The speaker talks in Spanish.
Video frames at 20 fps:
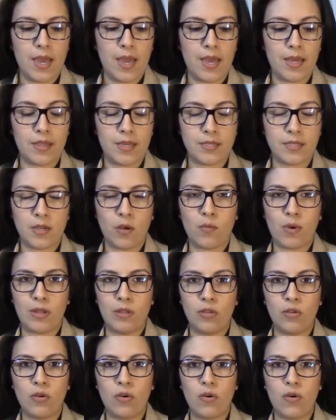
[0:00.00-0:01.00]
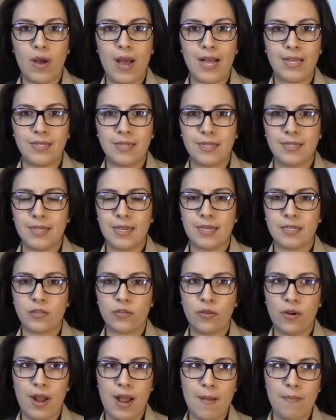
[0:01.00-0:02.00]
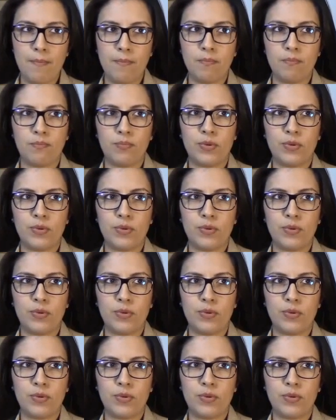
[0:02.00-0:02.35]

Eh, ¿Desde cuando haces scrap?